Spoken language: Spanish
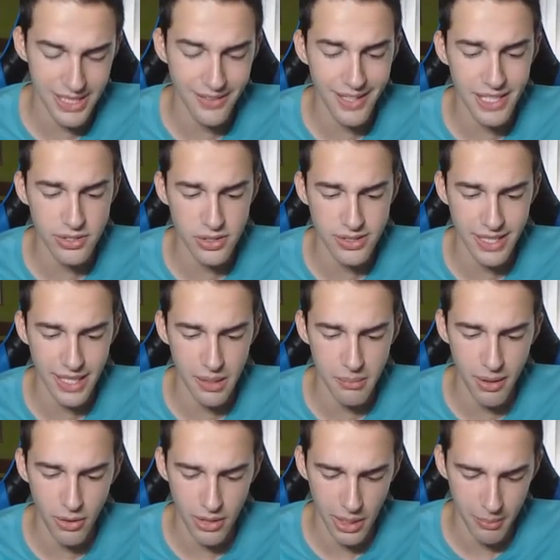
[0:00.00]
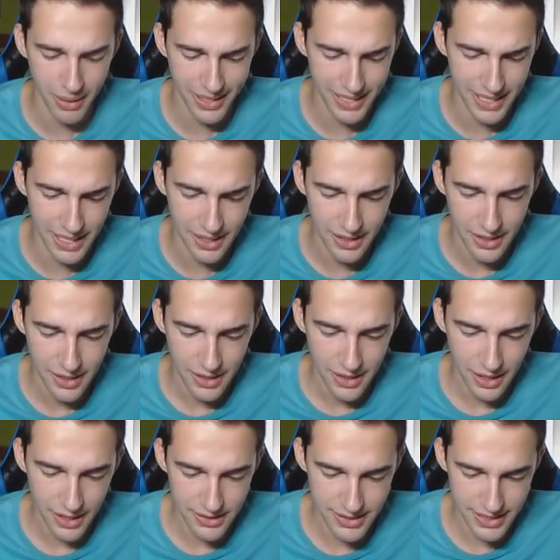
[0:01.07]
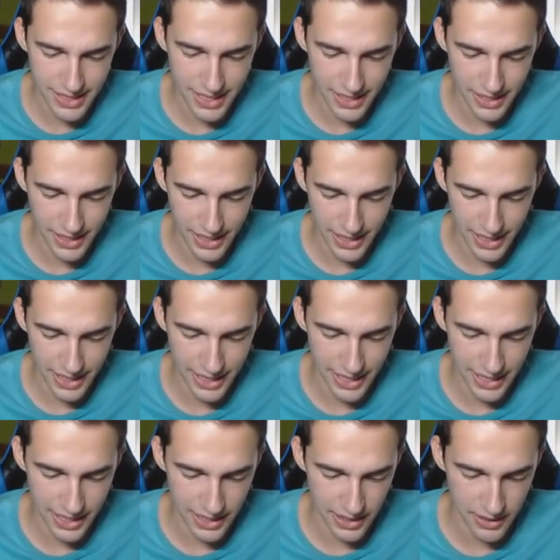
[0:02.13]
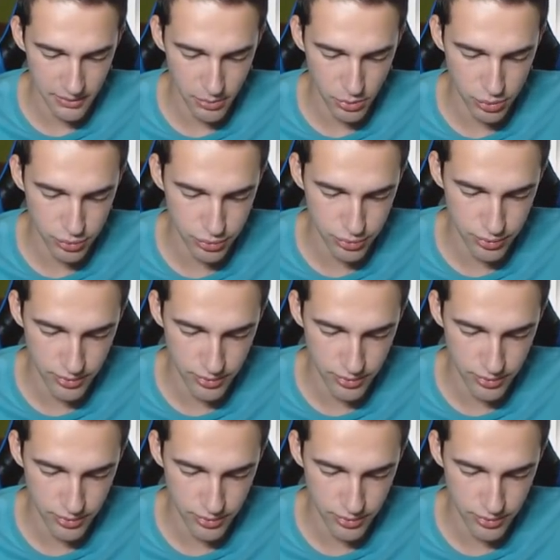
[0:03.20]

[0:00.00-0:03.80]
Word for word: Acaba de soltar el mago y la máquina. Así que, eh, uf,